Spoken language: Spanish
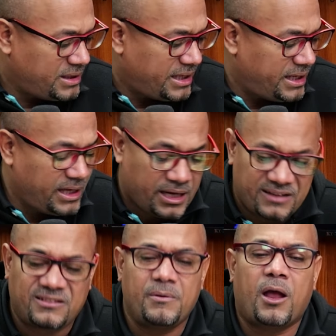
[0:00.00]
que
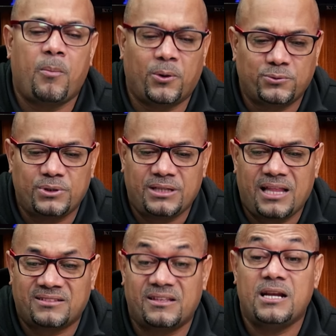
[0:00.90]
recibió la
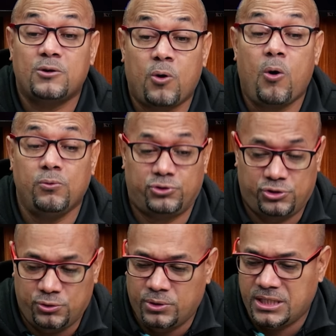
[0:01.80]
oportunidad de ser el
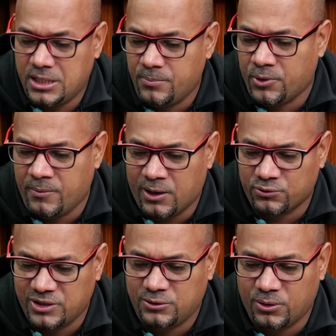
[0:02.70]
coach de un equipo de
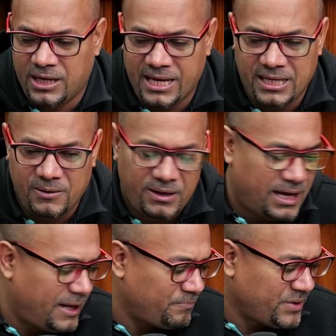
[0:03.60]
baloncesto de la
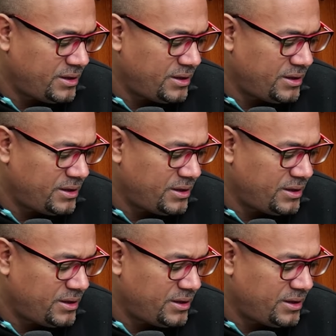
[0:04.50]
NBA,